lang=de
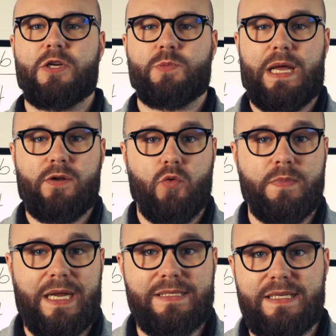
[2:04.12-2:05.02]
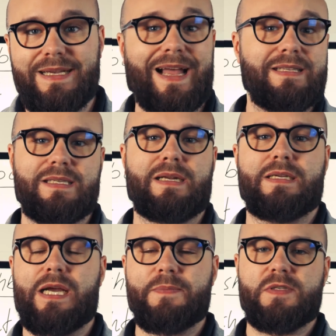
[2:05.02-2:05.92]
Beispiel an, um das hier
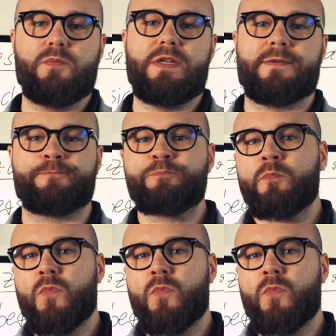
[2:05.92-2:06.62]
ganzheitlich abzubilden,